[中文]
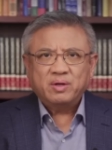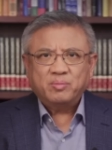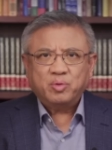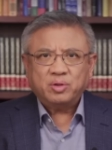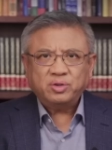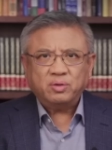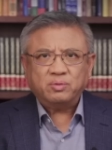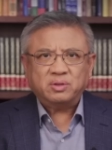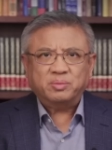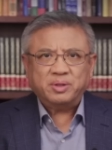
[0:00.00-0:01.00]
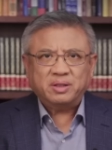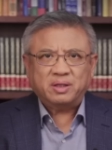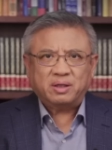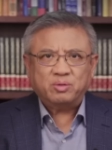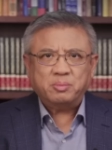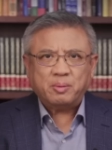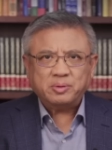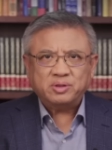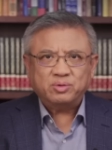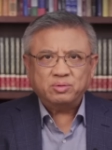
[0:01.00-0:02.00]
不过效果怎么样呢？恐怕不
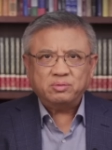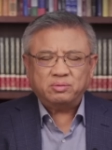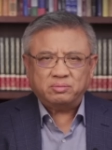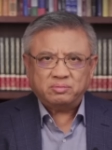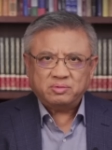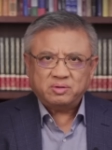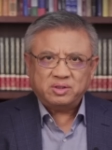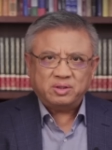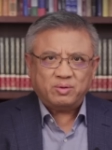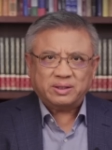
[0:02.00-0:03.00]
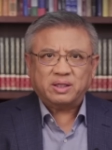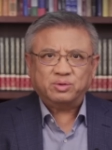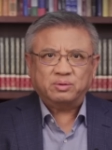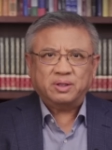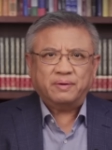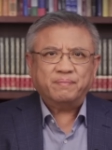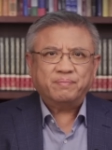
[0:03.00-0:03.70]
是中共计划当中的。